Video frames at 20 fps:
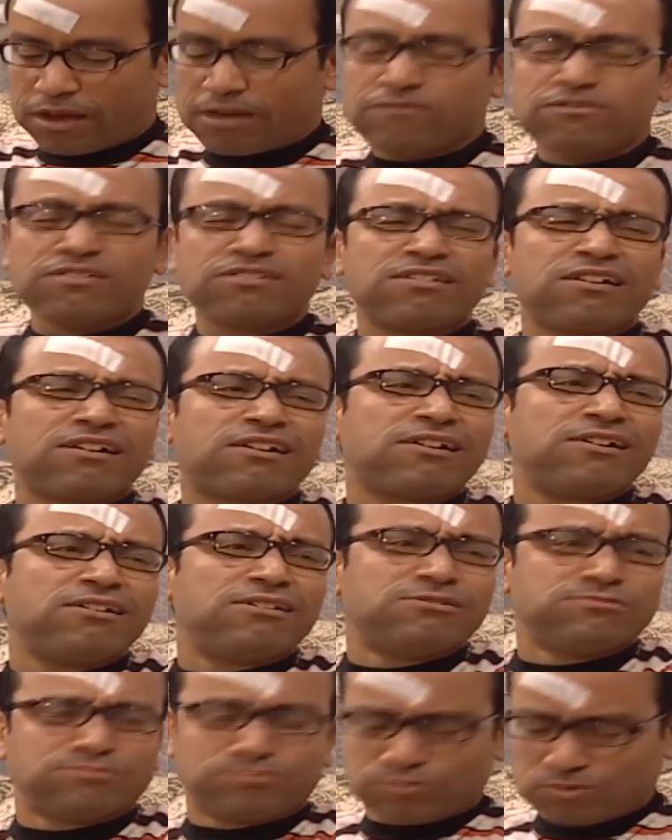على فكره يا
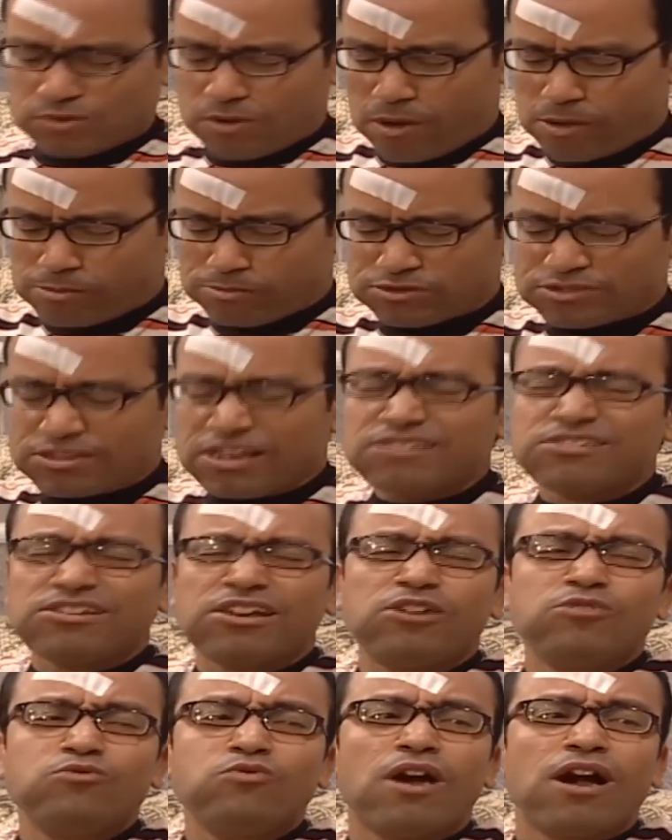خالد البتاعه
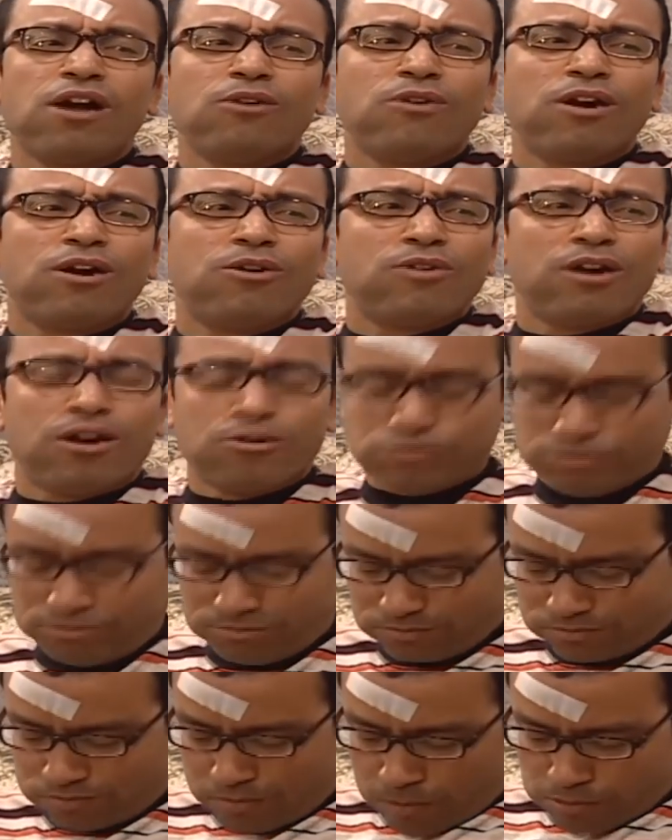دي حلوه أوي أوي أوي
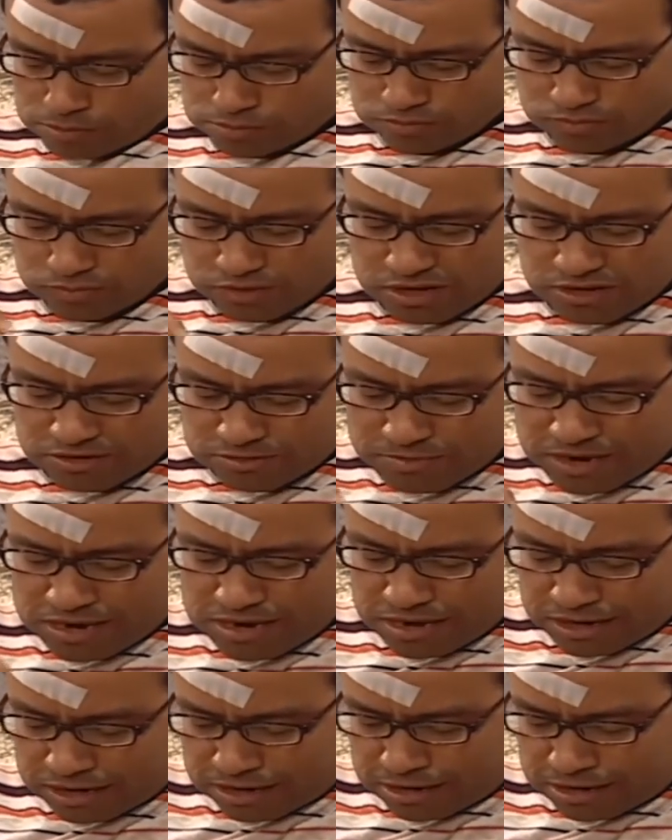هي اسمها ايه